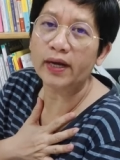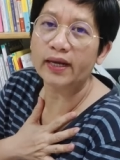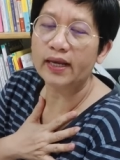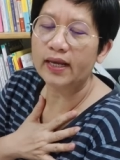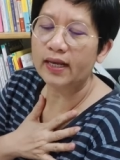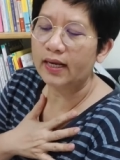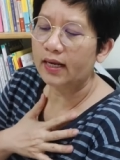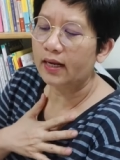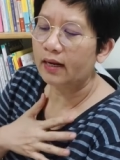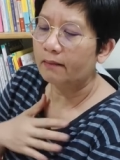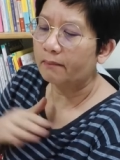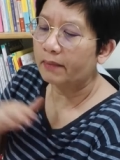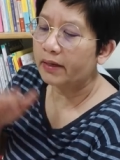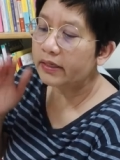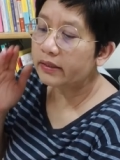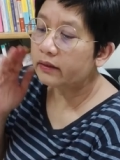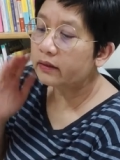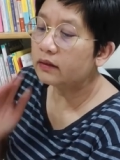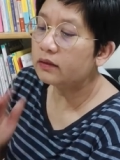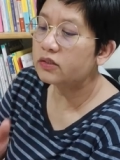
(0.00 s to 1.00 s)
ย ไม่
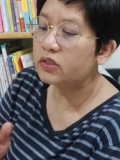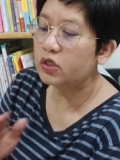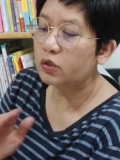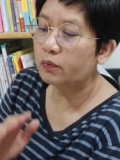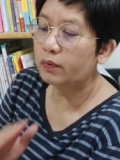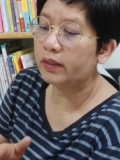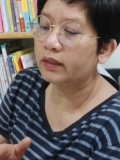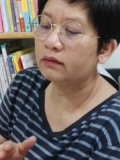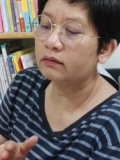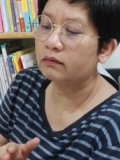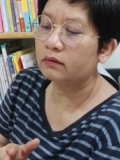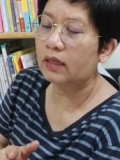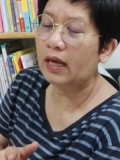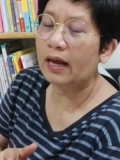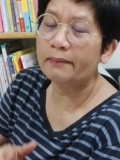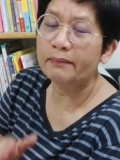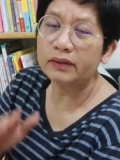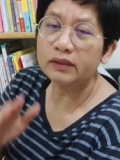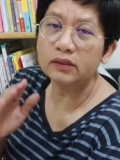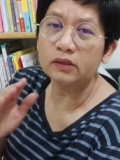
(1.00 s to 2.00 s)
ยื้อชีวิตถ้า
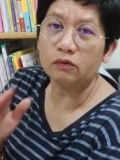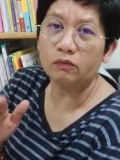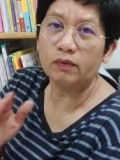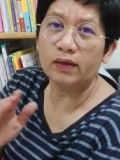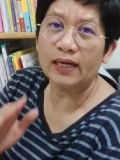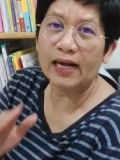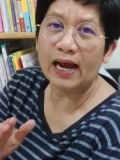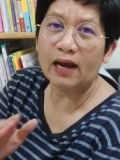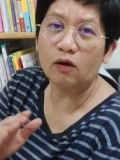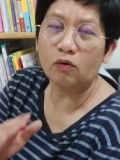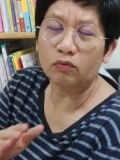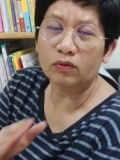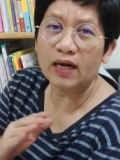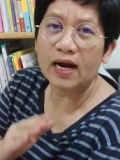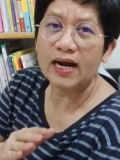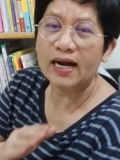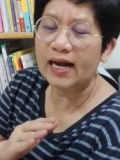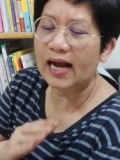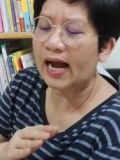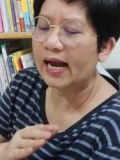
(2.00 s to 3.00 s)
เมื่อถึงเวลาของร่า
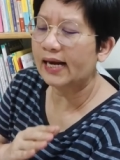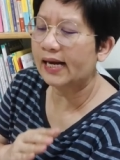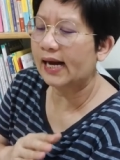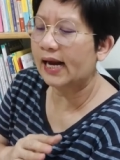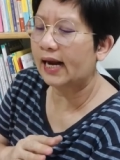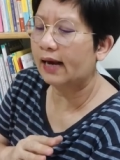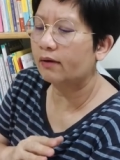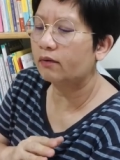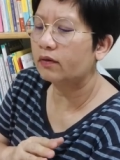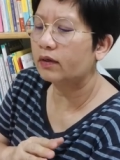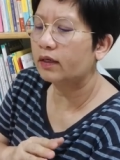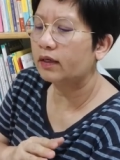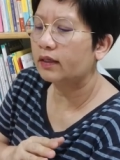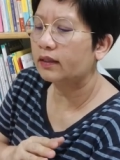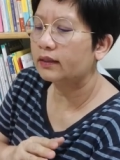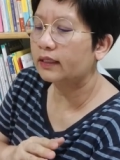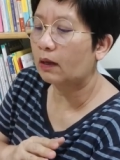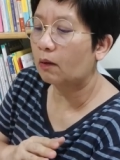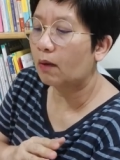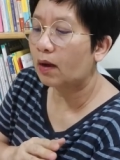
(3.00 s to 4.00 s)
งกายแล้ว
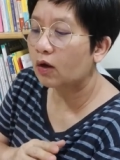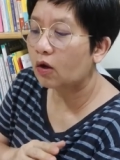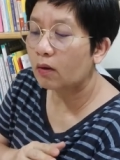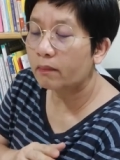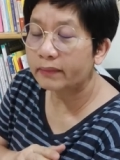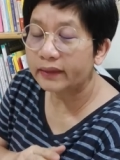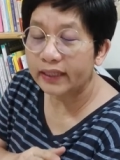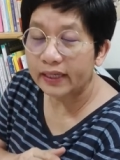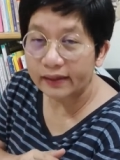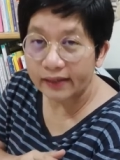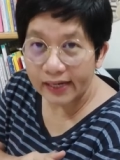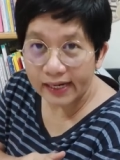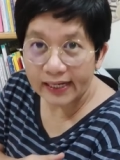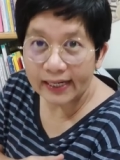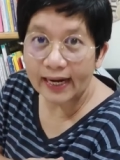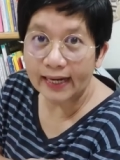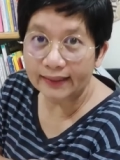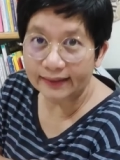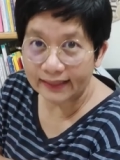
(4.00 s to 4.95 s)
แต่ว่าก็ไม่ได้เร่งการ